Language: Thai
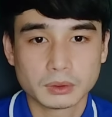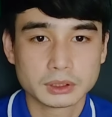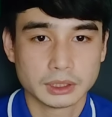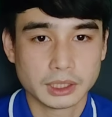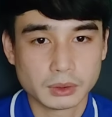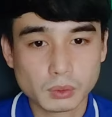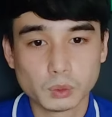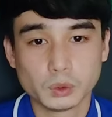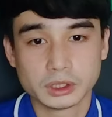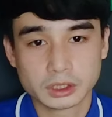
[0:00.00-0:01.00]
แล้วคุณ
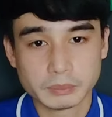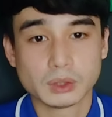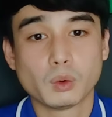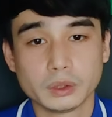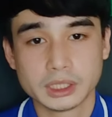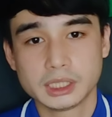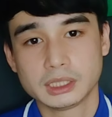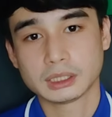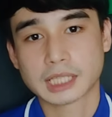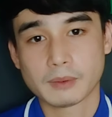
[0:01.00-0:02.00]
จะมีคนที่ติด
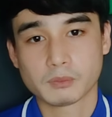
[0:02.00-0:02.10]
ตาม